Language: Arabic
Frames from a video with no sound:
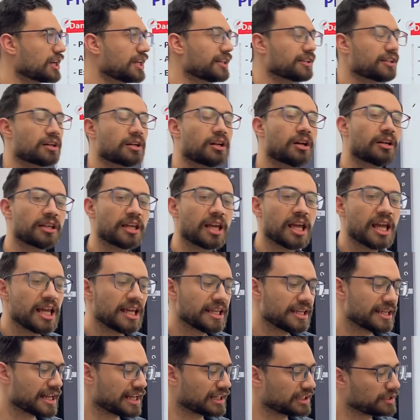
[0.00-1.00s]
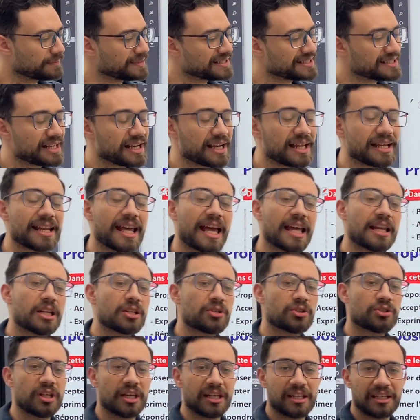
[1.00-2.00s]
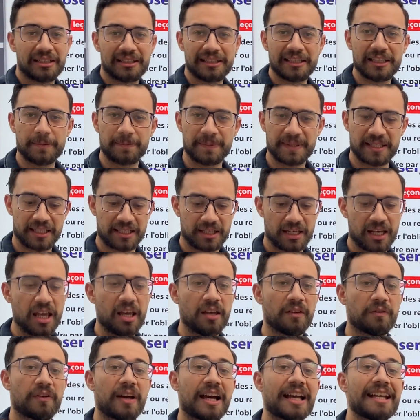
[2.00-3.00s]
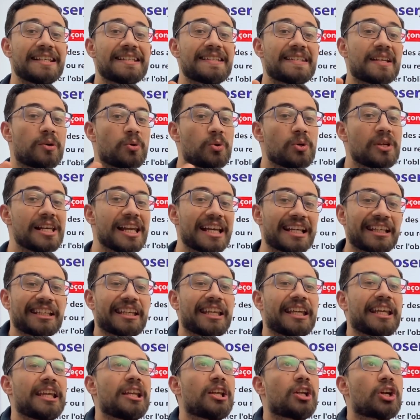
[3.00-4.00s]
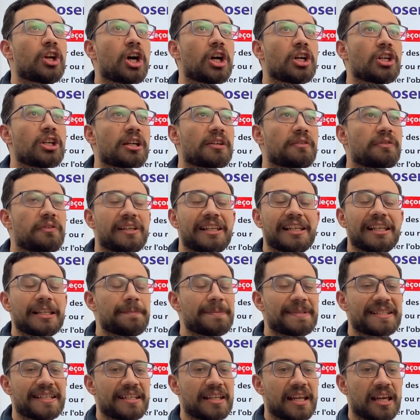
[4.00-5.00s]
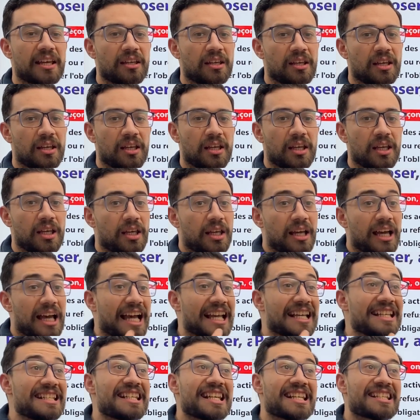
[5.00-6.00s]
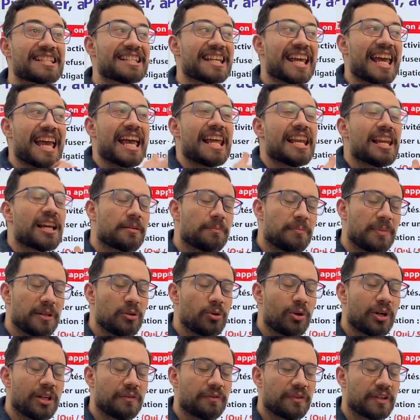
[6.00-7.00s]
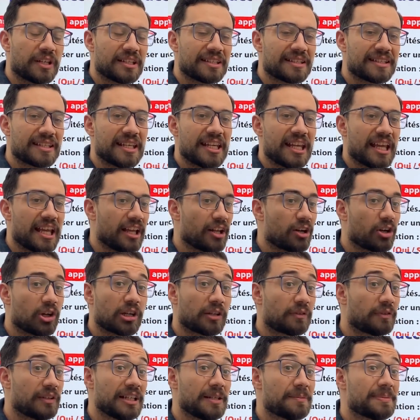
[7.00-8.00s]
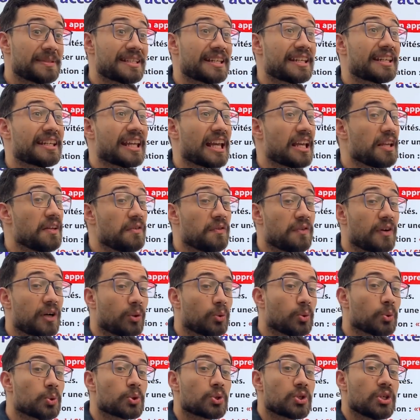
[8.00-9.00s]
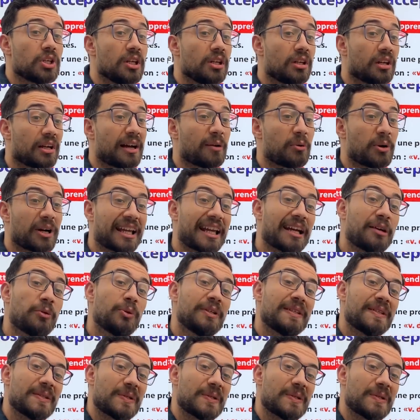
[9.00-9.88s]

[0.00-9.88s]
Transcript: عن الرأي يعني مثلا انا اشتريت لبس فعايز اقول لك ايه رأيك في اللبس ده عايز اسالك باللغه الفرنسيه ايه رايك في اللبس كيف اصيغ وكون